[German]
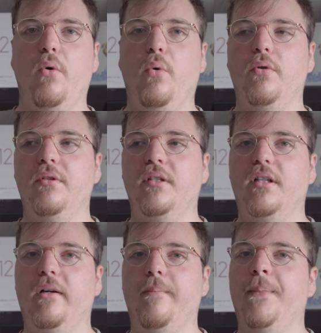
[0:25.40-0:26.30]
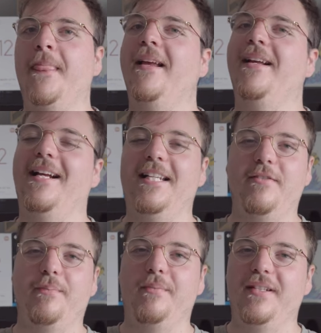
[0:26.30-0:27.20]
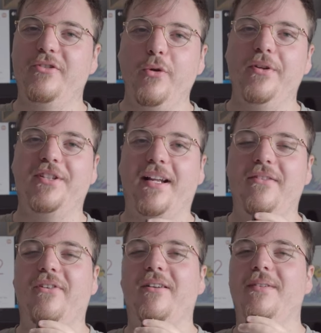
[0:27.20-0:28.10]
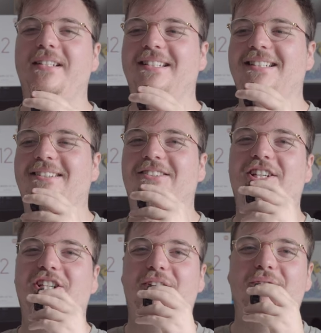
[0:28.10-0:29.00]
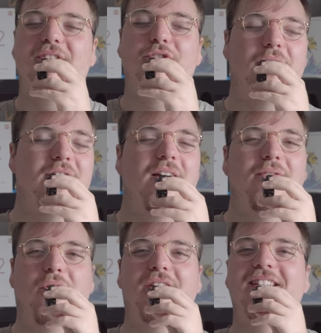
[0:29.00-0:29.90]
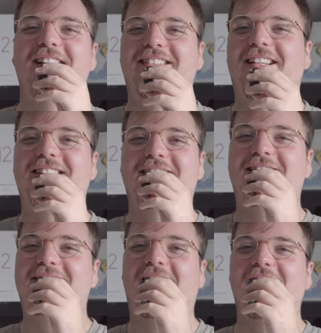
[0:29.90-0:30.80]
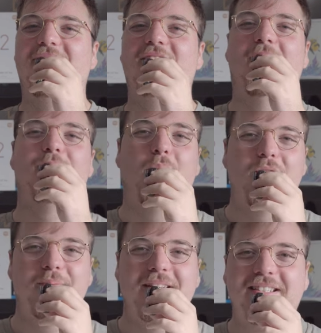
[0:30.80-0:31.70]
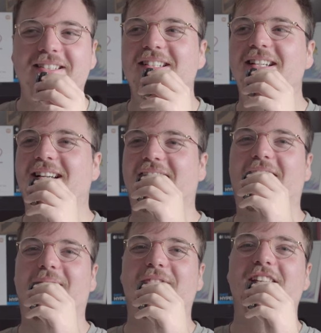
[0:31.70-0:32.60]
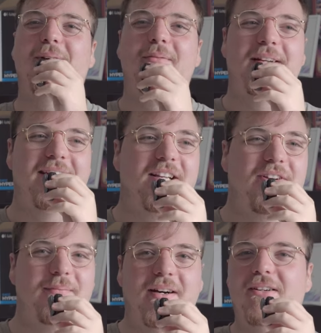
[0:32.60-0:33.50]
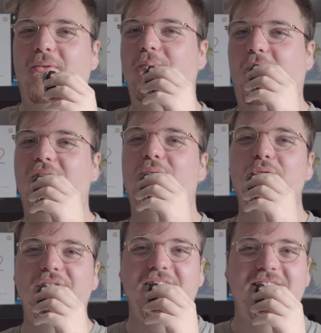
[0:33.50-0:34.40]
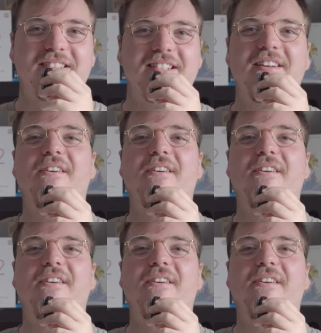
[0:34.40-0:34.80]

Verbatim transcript: Und ähm, ist nicht typisch Anfang mit äh, Traveler Vlog, dass ich zeige, wie ich mein Brot schmiere, ähm, wie ich mein Bettdecke wegmache und morgens duschen gehe.